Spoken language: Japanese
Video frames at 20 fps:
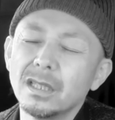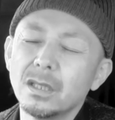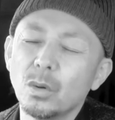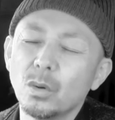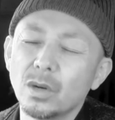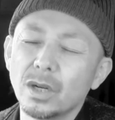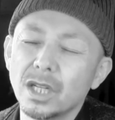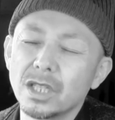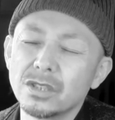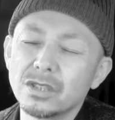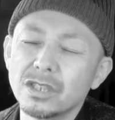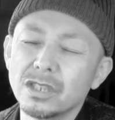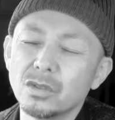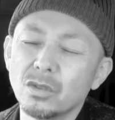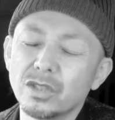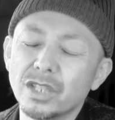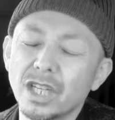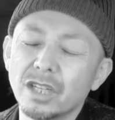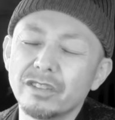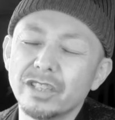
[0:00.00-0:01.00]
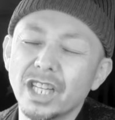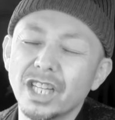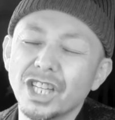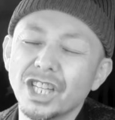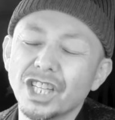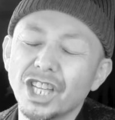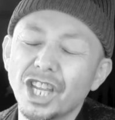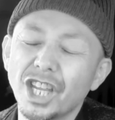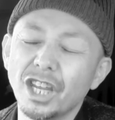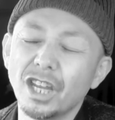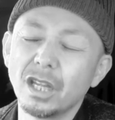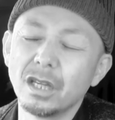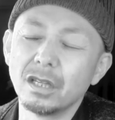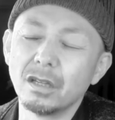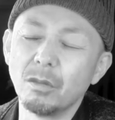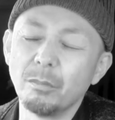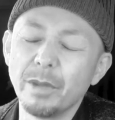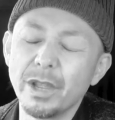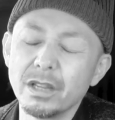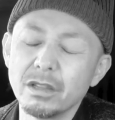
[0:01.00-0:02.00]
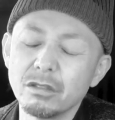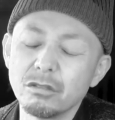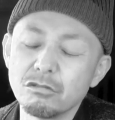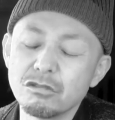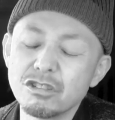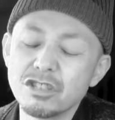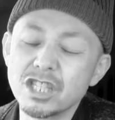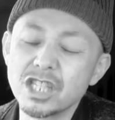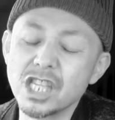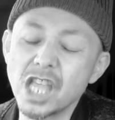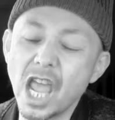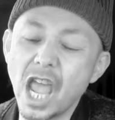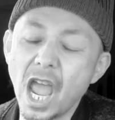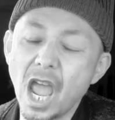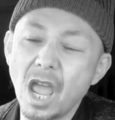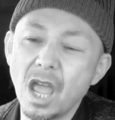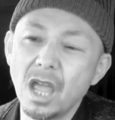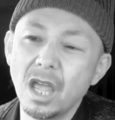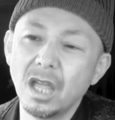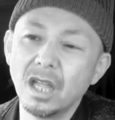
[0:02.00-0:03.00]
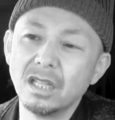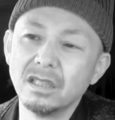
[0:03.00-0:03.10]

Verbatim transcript: で俺が次の客やんなきゃいけねえんだよ、めんどくせえ、